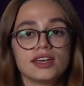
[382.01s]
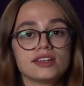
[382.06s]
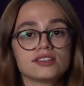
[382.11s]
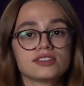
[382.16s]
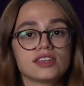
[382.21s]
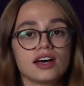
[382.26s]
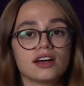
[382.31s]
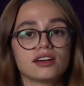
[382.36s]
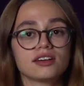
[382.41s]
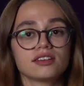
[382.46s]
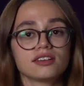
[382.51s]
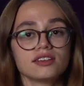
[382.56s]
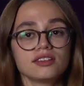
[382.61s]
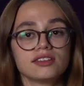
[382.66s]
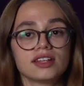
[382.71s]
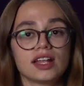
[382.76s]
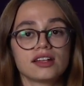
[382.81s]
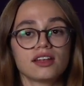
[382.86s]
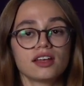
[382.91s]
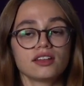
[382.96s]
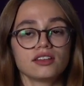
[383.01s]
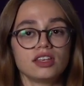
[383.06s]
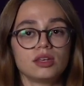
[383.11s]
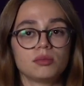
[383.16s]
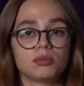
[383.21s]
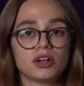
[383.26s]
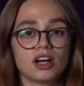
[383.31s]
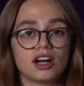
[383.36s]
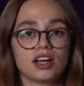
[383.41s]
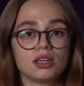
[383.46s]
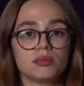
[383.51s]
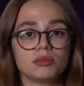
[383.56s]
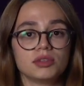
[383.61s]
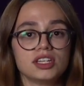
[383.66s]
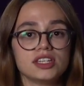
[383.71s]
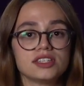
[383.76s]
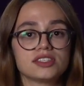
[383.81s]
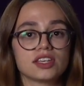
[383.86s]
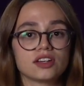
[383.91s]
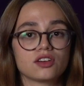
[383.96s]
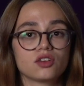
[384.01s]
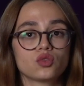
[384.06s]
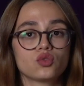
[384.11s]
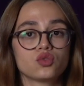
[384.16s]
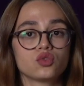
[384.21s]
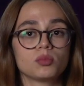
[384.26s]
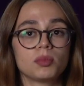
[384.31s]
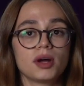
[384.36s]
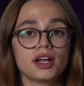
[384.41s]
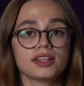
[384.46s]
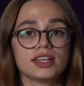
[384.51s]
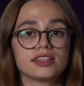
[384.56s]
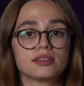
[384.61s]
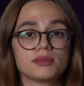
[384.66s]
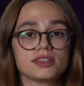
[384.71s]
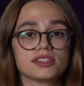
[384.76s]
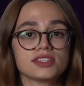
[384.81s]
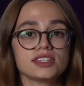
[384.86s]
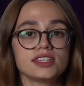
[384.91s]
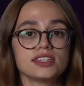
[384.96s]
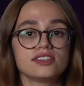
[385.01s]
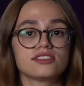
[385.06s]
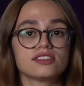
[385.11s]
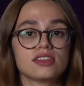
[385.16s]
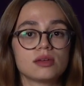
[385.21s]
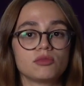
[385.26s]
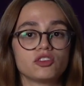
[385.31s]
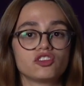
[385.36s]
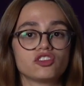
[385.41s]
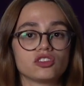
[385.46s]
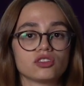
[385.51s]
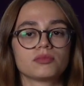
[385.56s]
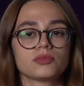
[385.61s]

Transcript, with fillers: Tanrı neden İbrahim'in İshak'ı kurban etmesini istemiştir